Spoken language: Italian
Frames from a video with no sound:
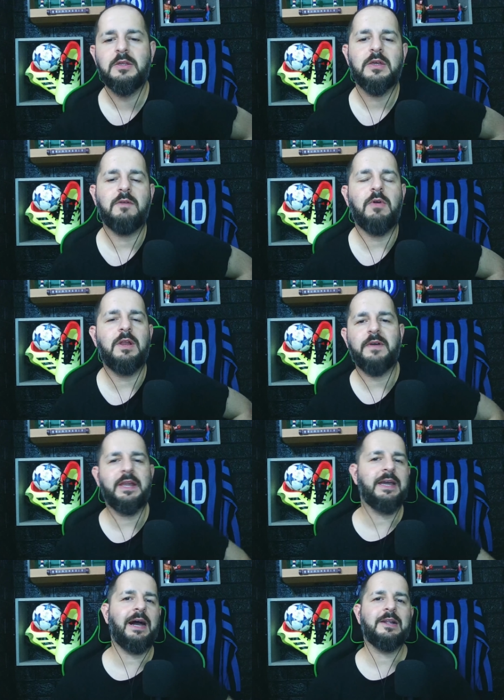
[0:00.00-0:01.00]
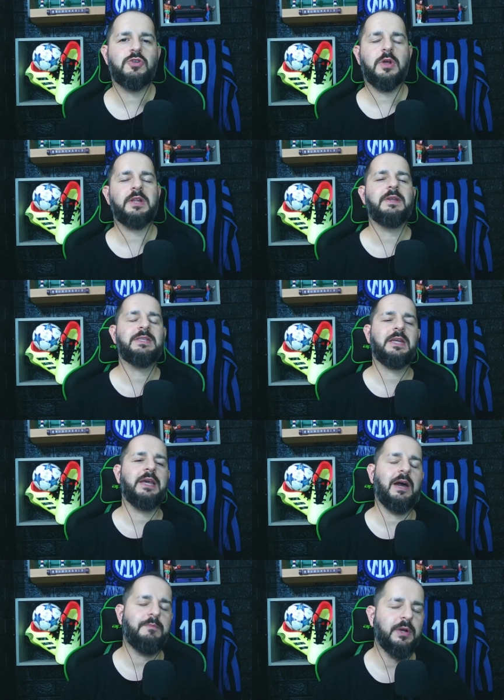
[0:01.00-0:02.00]
che vuole fare calcio, arriva in Serie
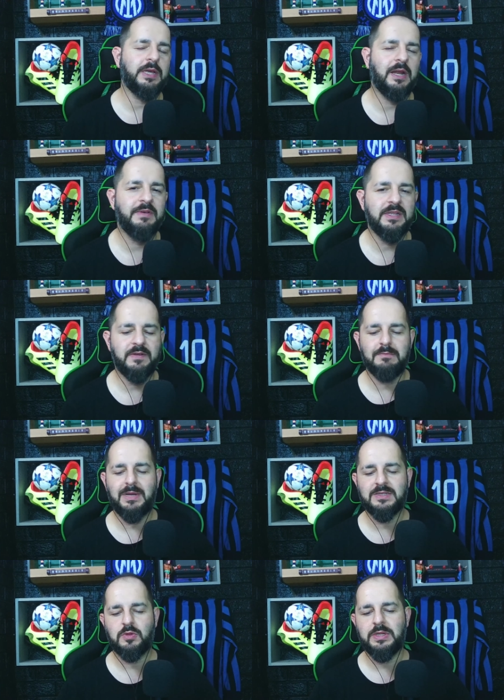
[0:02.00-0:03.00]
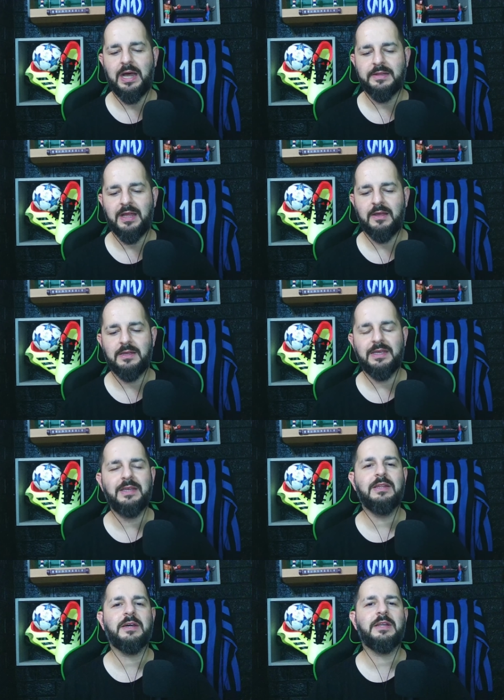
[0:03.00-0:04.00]
A e poi chiaramente viene bastonata
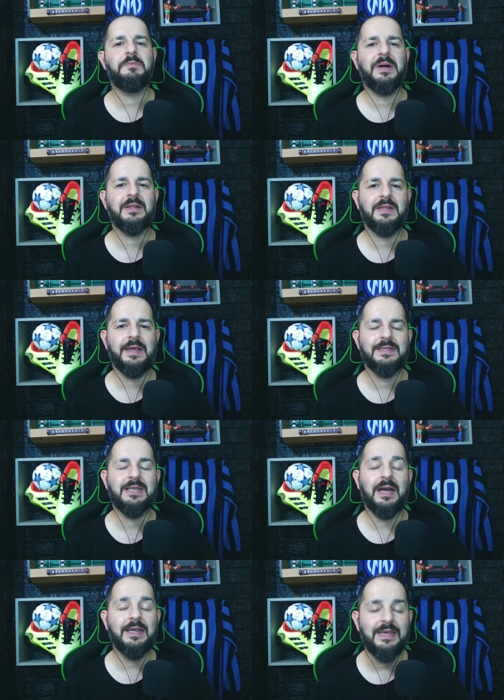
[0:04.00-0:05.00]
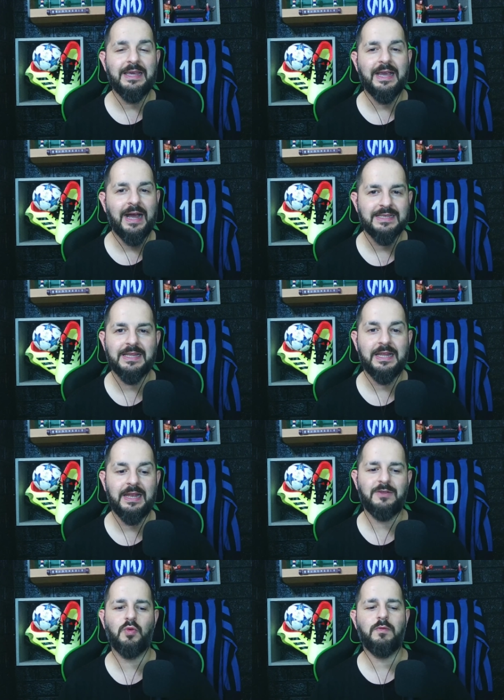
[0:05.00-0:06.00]
in ripartenza in casa
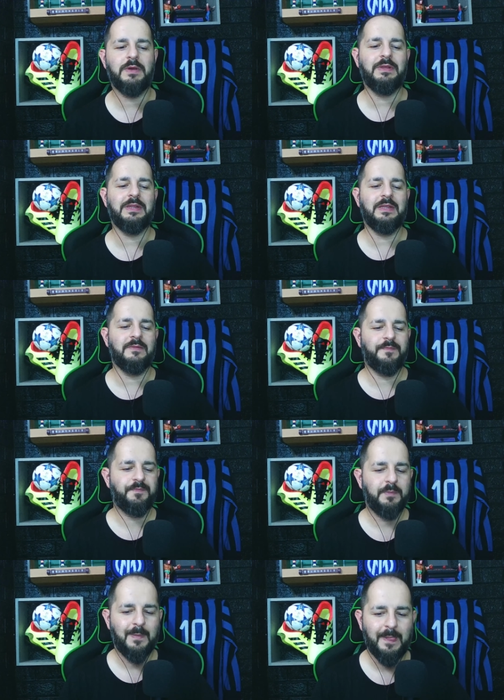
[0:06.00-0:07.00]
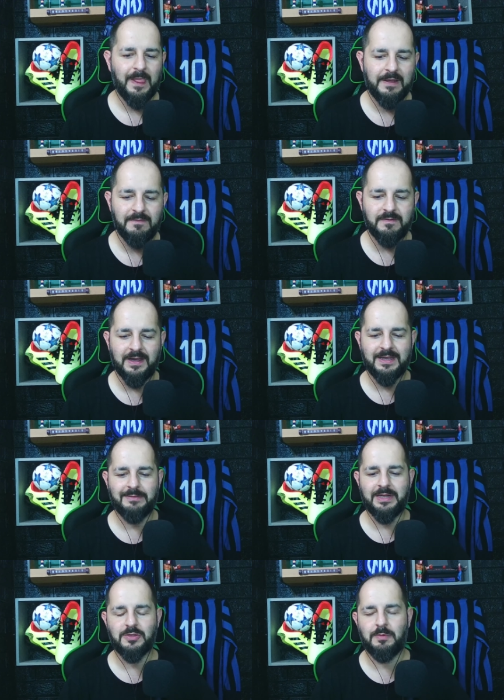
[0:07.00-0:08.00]
della Juve, quindi vi fa
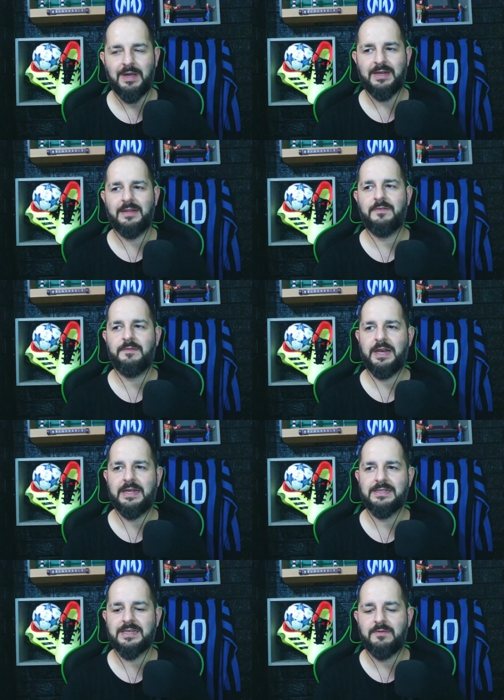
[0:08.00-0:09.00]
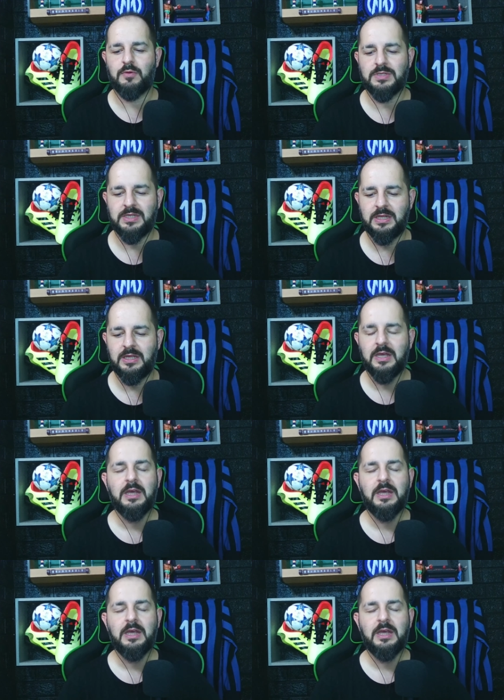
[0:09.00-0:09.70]
capire insomma anche la differenza forse di,